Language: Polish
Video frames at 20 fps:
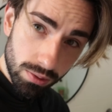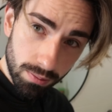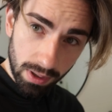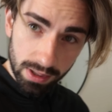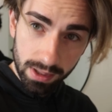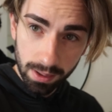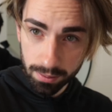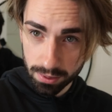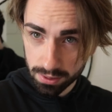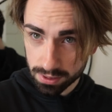
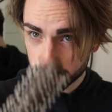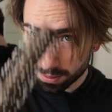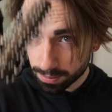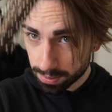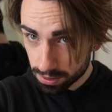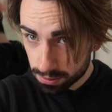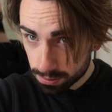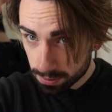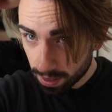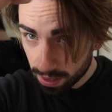przykładam go
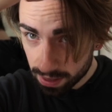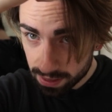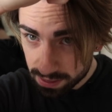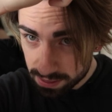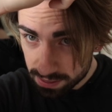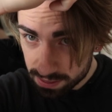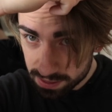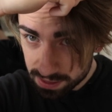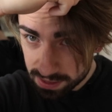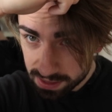sobie tutaj
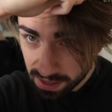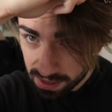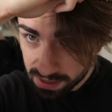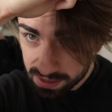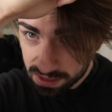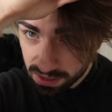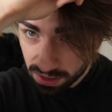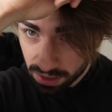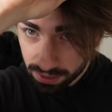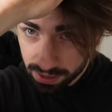z tej
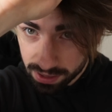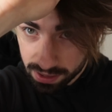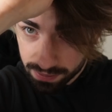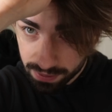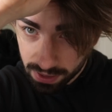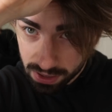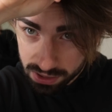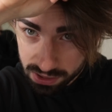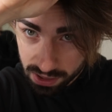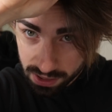strony i
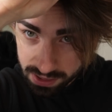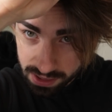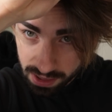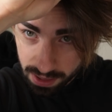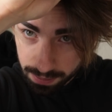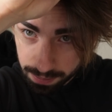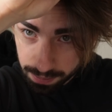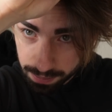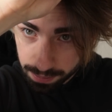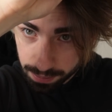wiesz, tak
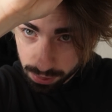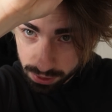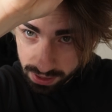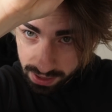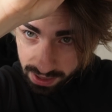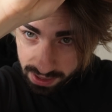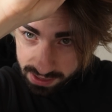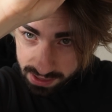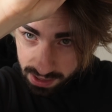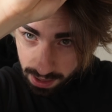sobie
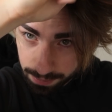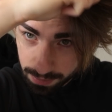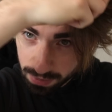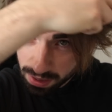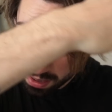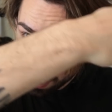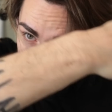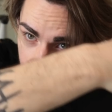podkręcam,